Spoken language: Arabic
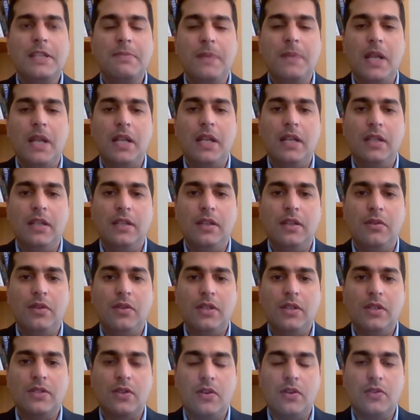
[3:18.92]
بالنسبه لايرلندا
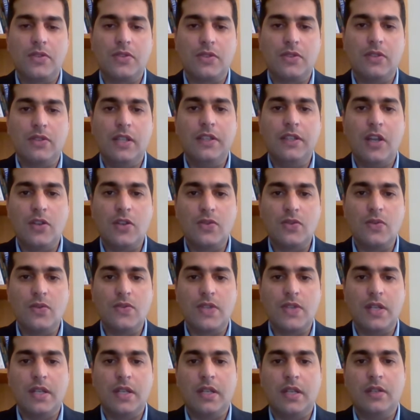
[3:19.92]
واسكتلندا
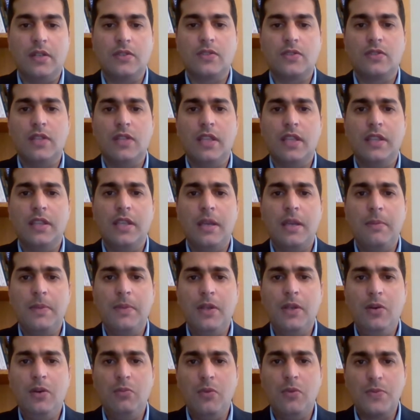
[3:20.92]
خصوصا يعني اسكتلندا
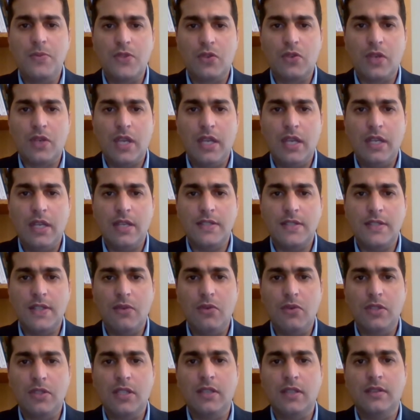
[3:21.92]
بعموم سكانها
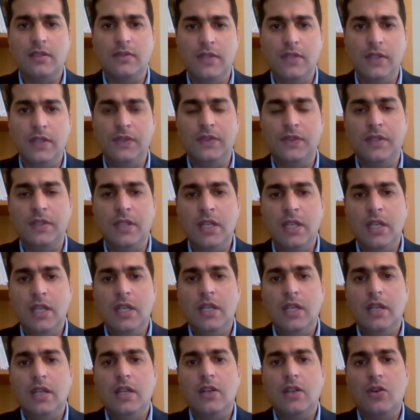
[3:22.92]
صوتت ضد
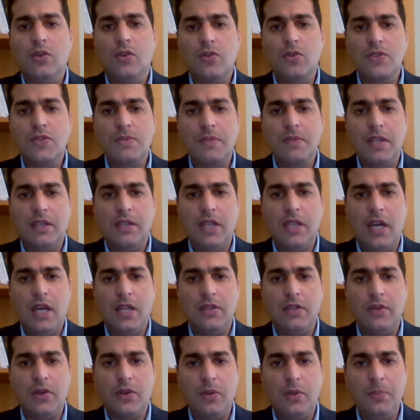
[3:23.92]
الخروج من
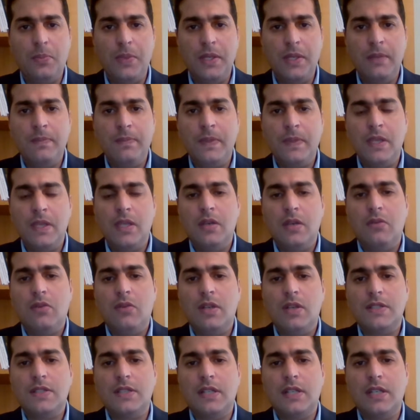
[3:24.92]
الاتحاد الاوروبي
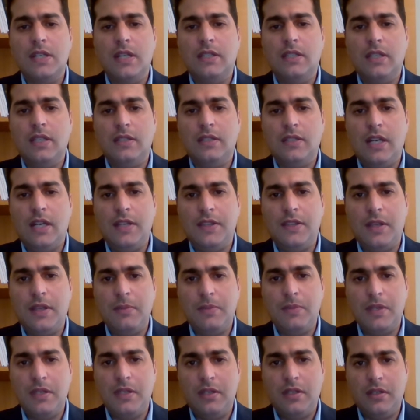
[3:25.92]
واصلا هي تحظى
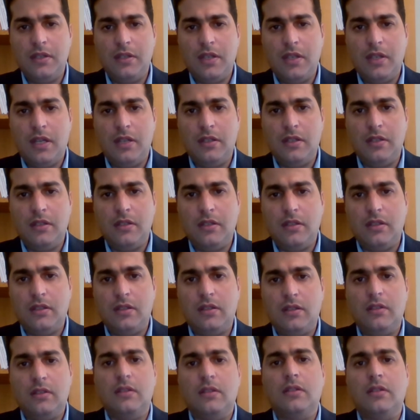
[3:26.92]
ب يعني
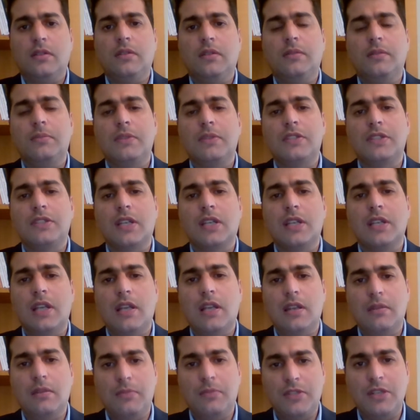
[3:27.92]
آه،
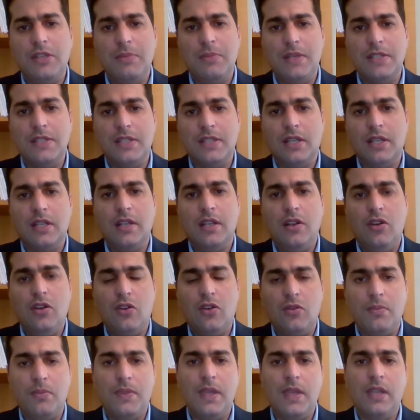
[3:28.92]
باستقلال بشبه استقلال
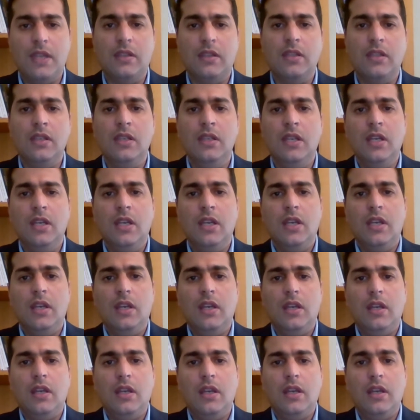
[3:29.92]
حكم ذاتي
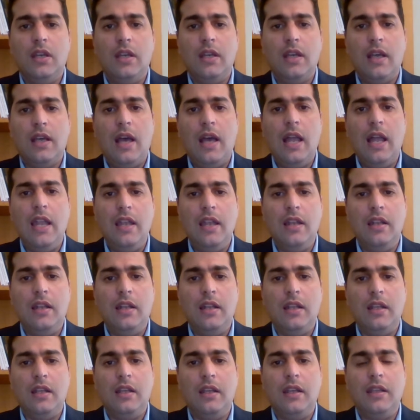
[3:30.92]
آه، هل
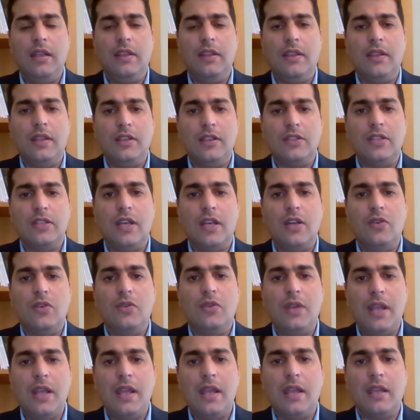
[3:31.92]
آه، اذا صار
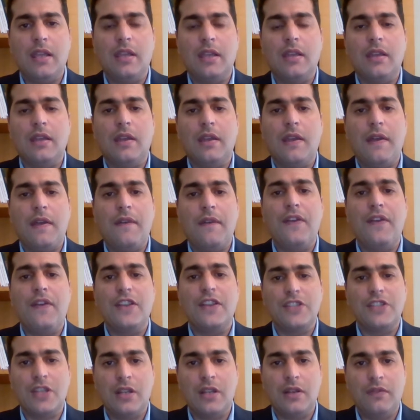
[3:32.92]
هناك
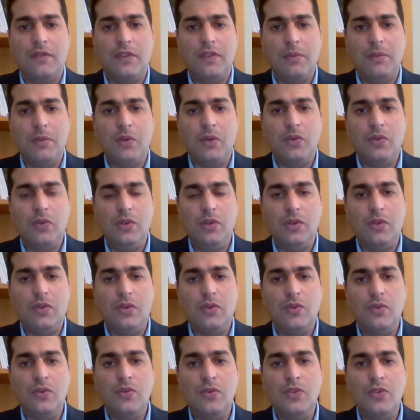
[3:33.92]
فشل في موضوع
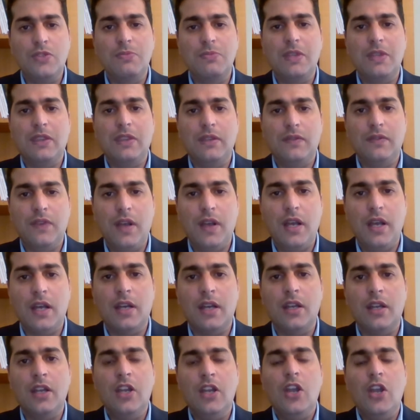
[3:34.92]
الخروج
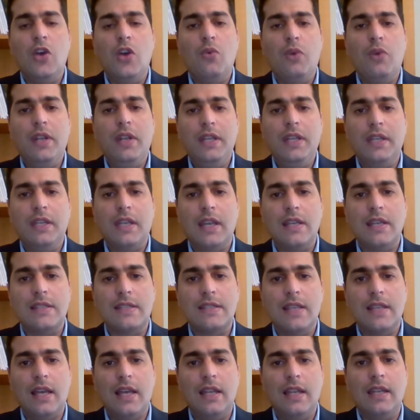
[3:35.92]
باتفاق وانعكاس
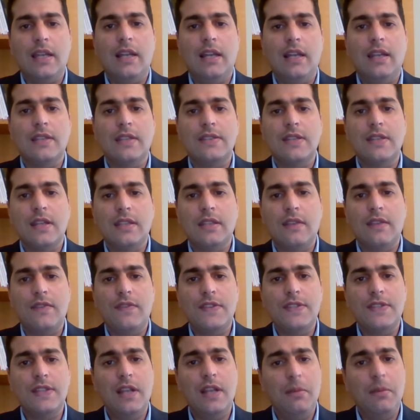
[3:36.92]
ذلك على زياده في
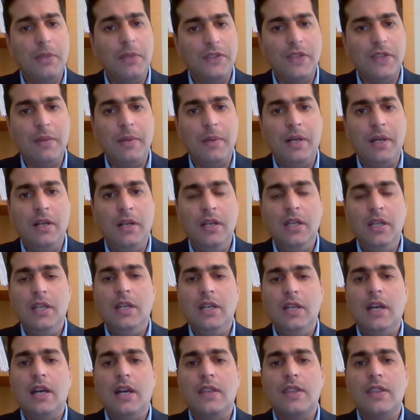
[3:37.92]
السلع بالطبع
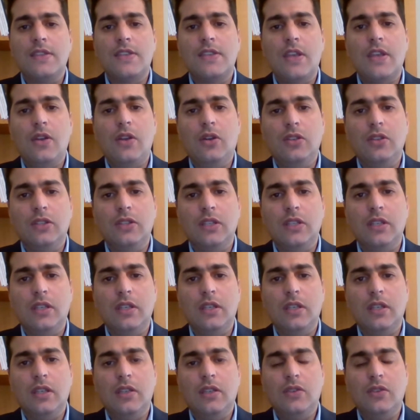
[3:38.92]
هذا
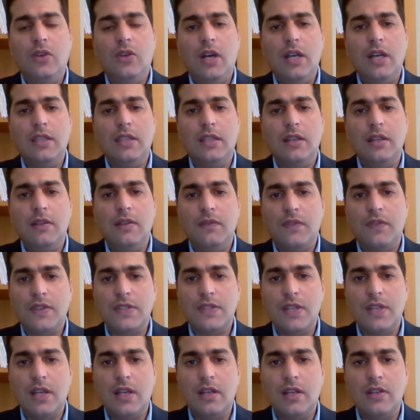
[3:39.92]
سيعطي دعاة
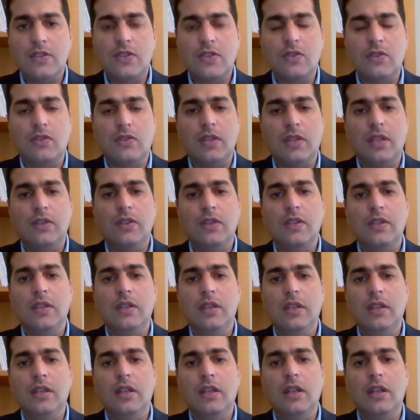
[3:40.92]
الانفصال
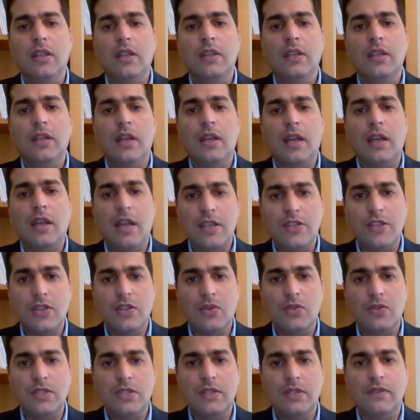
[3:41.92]
الاسكتلنديين الذين
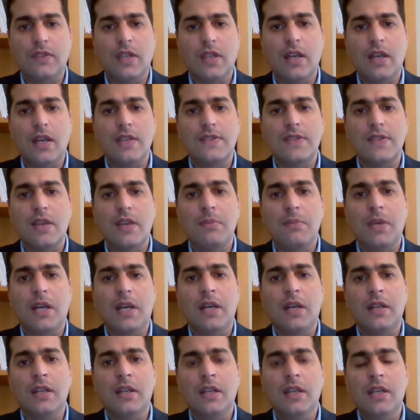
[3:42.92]
خسروا استفتاء
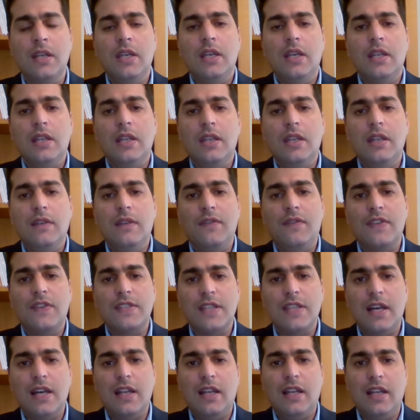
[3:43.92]
سابقا
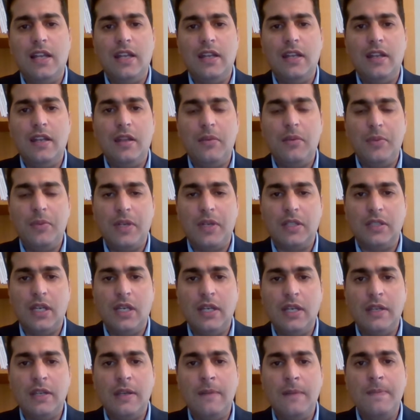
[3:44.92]
للانفصال عن
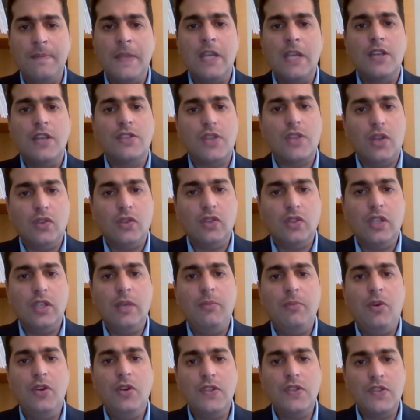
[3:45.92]
بريطانيا
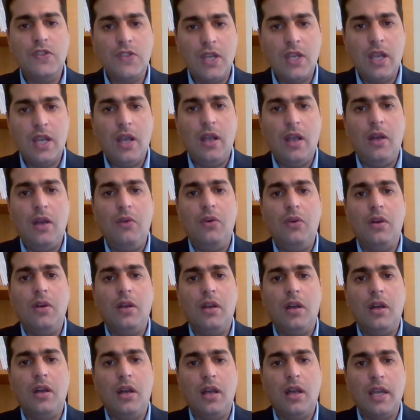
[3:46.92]
سيعطيهم حجة
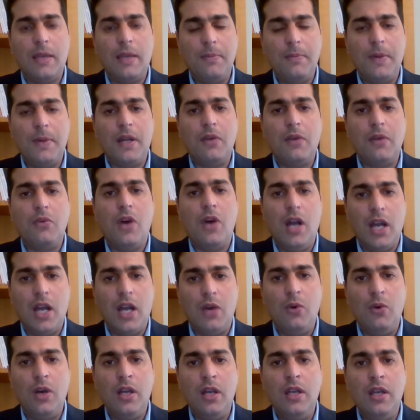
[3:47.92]
وأكبر
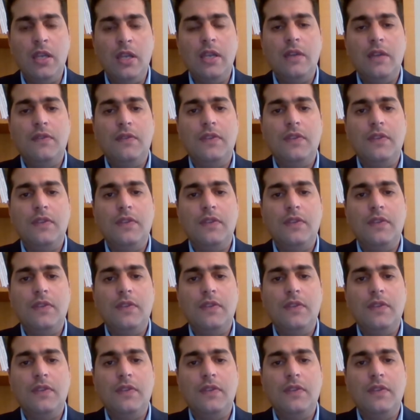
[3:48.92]
وأقوى